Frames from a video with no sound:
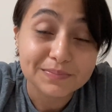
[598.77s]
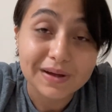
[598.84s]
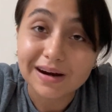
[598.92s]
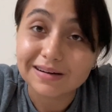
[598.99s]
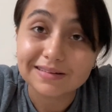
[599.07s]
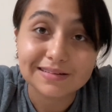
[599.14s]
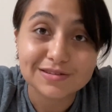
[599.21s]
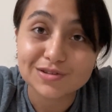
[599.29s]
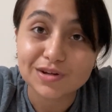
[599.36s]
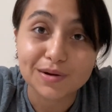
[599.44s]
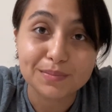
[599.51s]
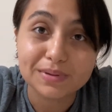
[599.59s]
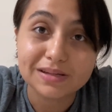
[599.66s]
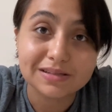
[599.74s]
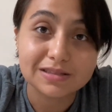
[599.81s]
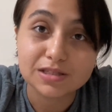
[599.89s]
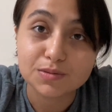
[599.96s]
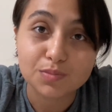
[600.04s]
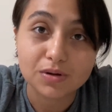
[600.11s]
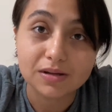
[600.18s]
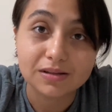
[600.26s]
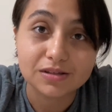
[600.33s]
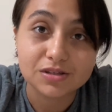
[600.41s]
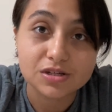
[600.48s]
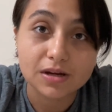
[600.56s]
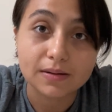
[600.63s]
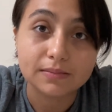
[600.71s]
arkadaşlar bir yıl spora
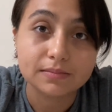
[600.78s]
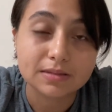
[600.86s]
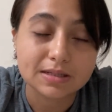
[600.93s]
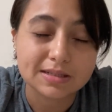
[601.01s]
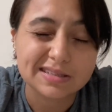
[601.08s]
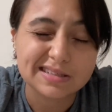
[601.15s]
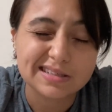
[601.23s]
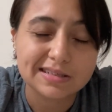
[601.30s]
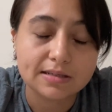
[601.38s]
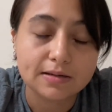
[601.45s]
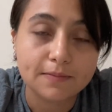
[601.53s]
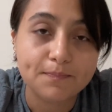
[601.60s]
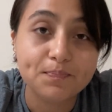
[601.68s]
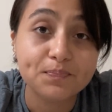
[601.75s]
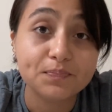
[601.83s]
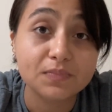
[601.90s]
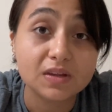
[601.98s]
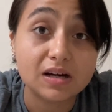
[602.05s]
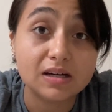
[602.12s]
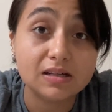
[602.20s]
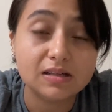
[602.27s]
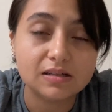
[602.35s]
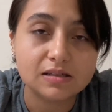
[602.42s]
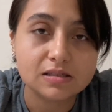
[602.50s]
gideceğim. Ara ara